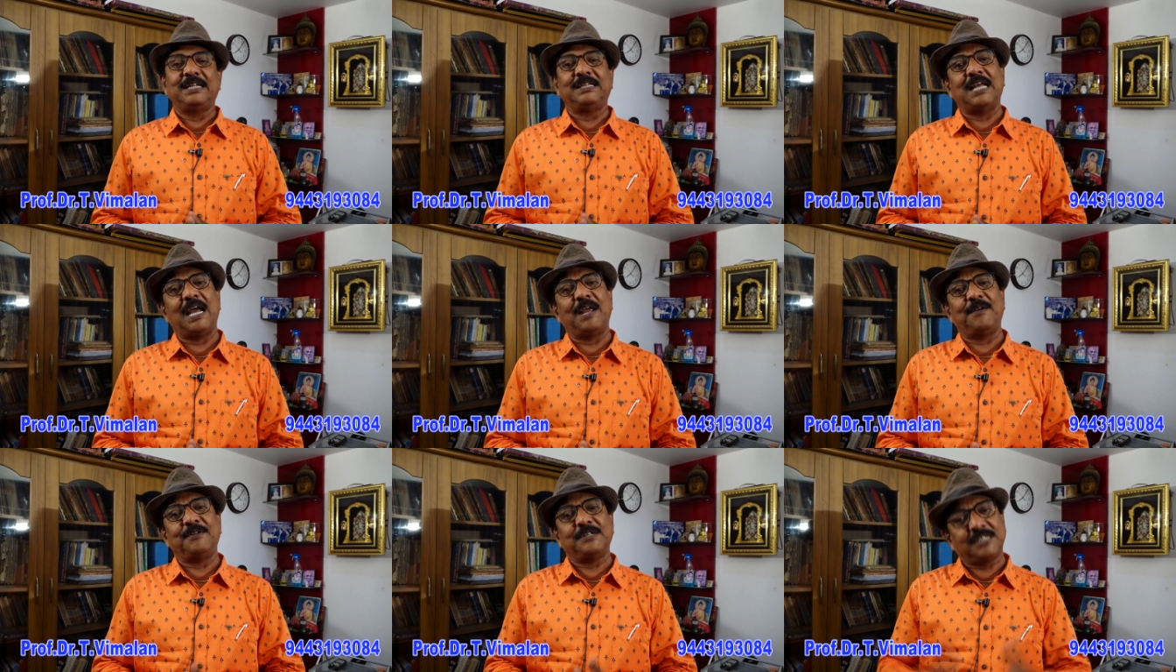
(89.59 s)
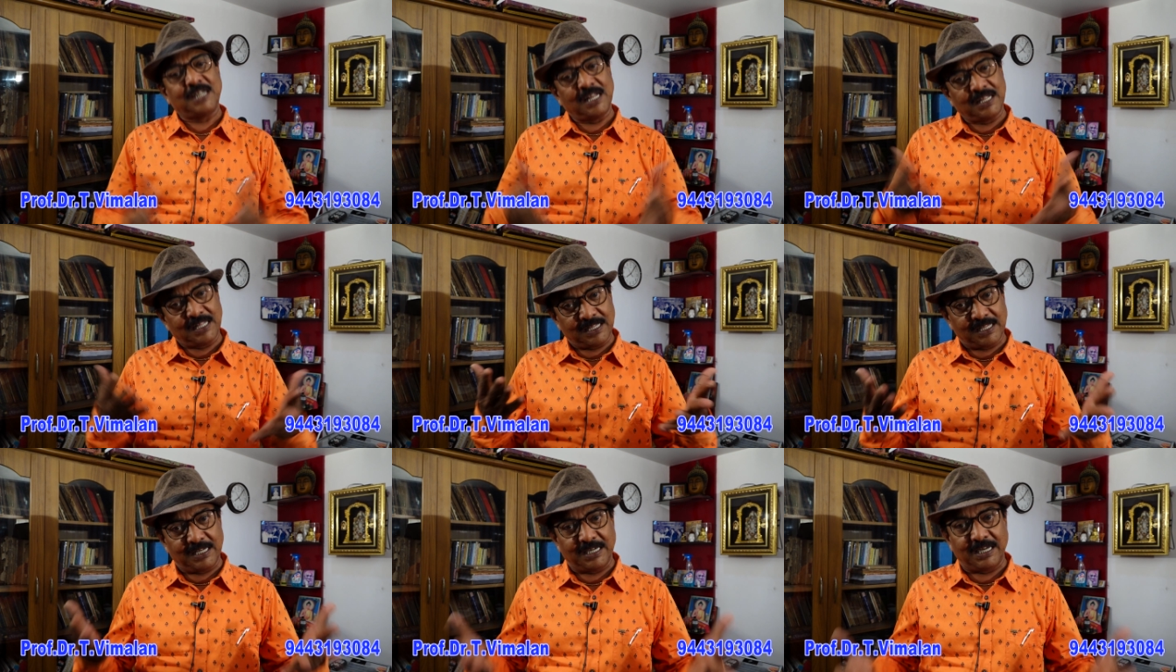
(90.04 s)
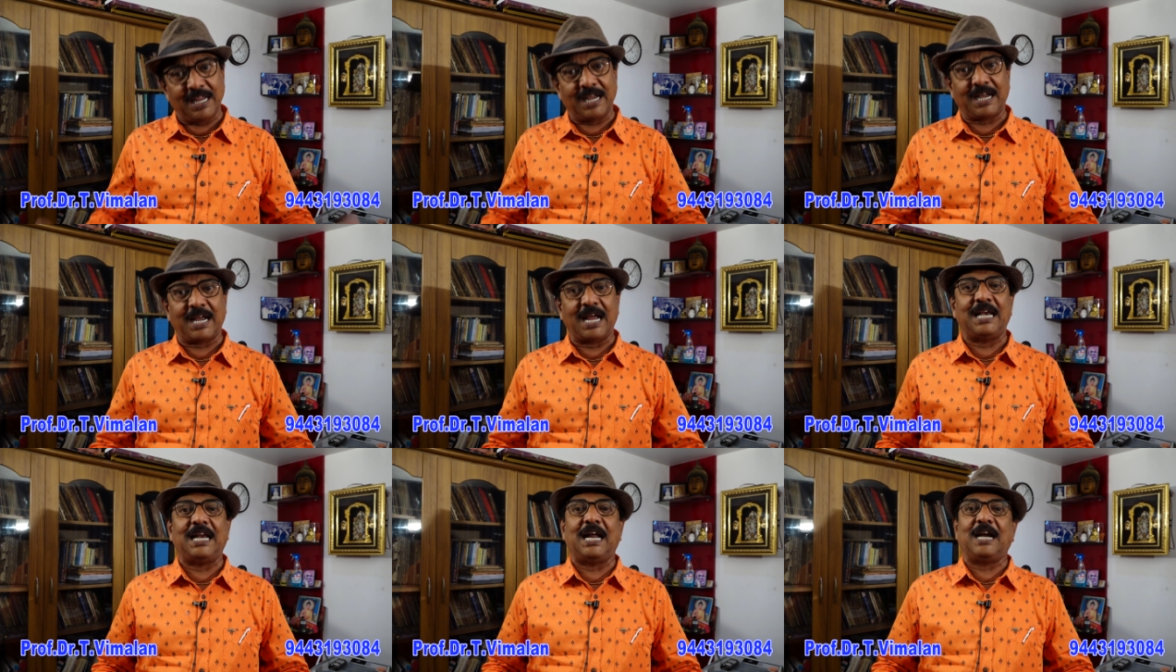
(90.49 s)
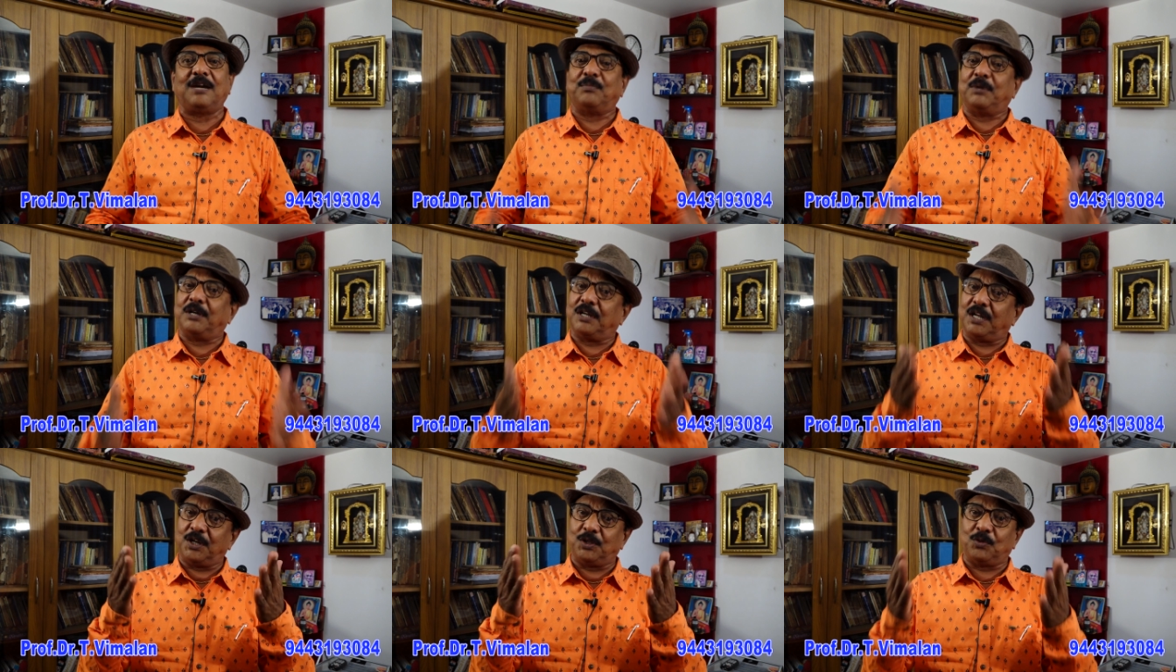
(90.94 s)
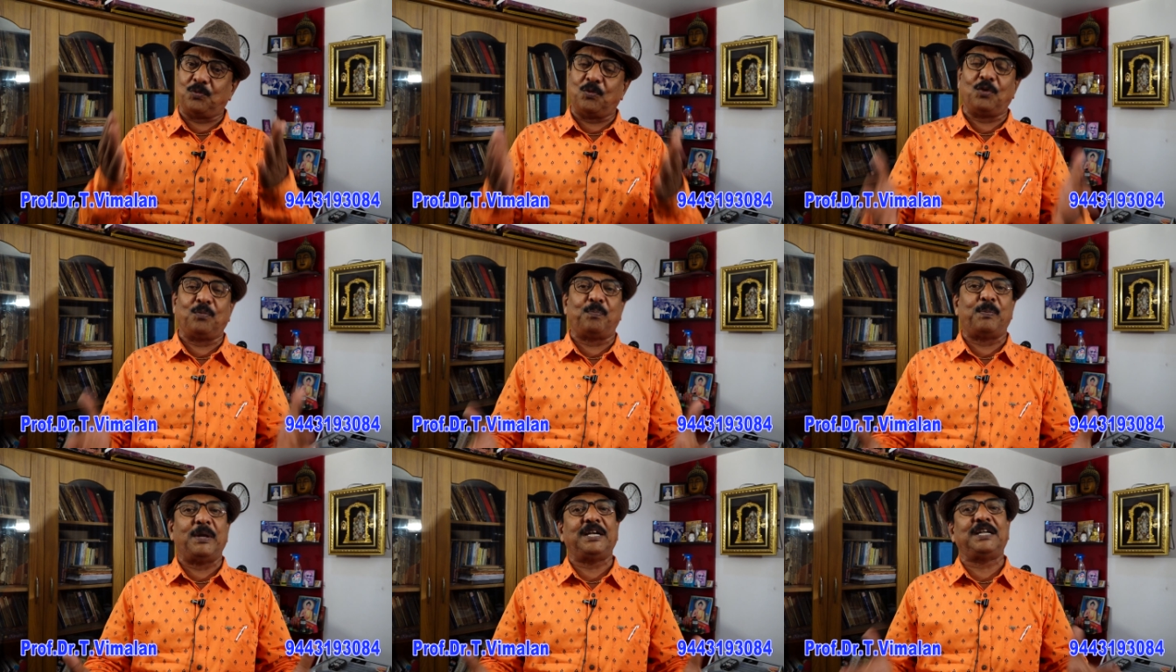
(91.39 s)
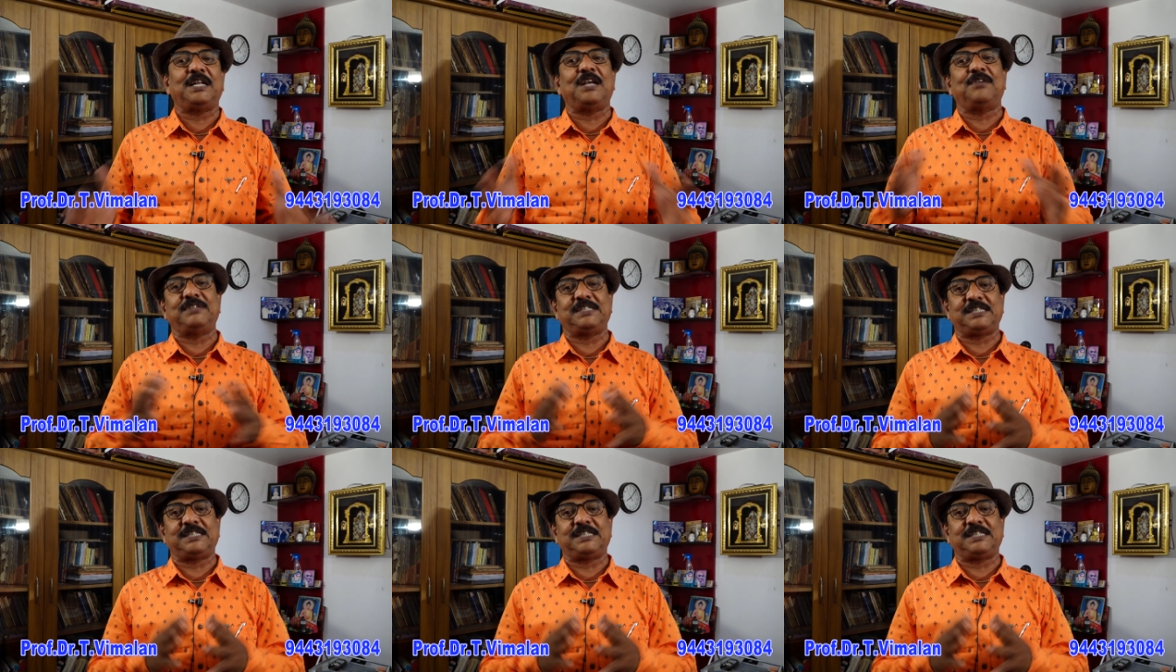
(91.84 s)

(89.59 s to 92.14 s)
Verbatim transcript: தயவுசெய்து இதை நீங்கள் கல்யாணம் பண்ணுங்கள் இது ஒரு பெரிய